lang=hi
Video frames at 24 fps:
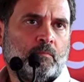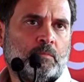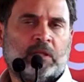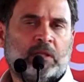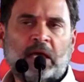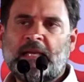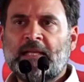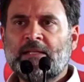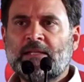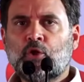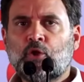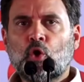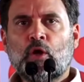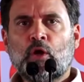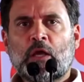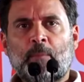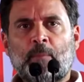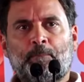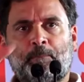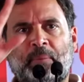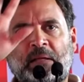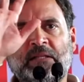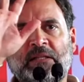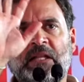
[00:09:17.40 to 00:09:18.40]
दलितों की
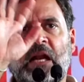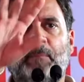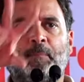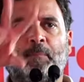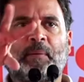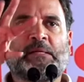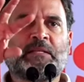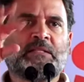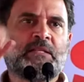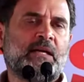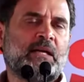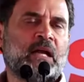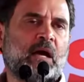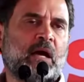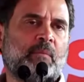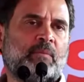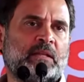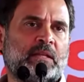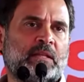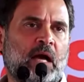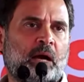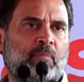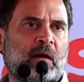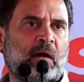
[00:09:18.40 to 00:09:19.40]
पंद्रह परसेंट
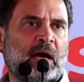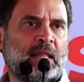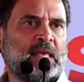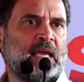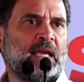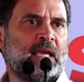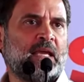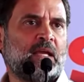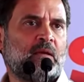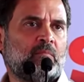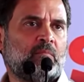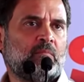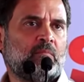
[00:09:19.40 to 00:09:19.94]
आबादी